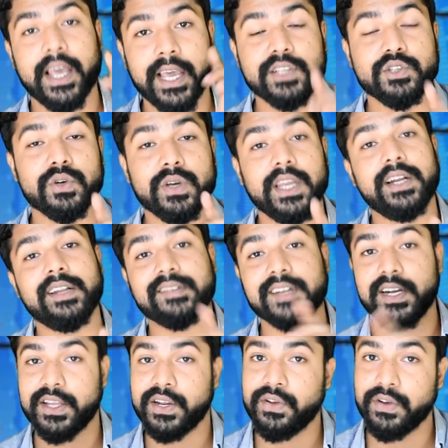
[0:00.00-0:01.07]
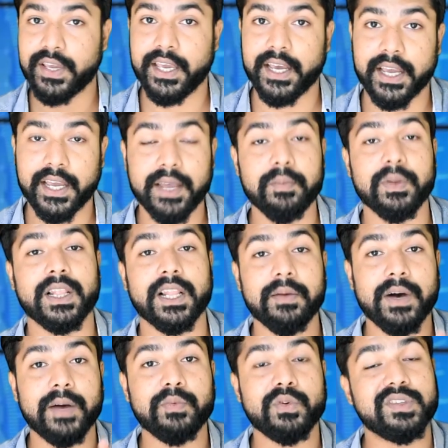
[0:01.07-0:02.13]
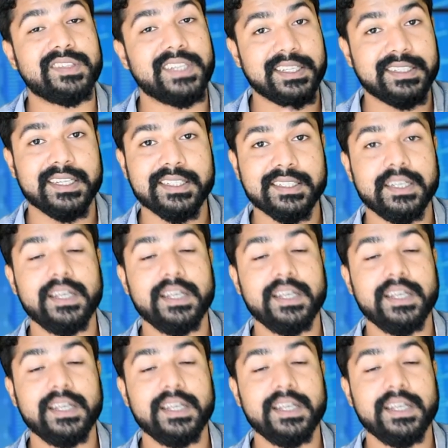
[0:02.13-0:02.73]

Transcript: है जो कि डिसकंटिन्यू किए गए हैं मतलब आपको सिक्स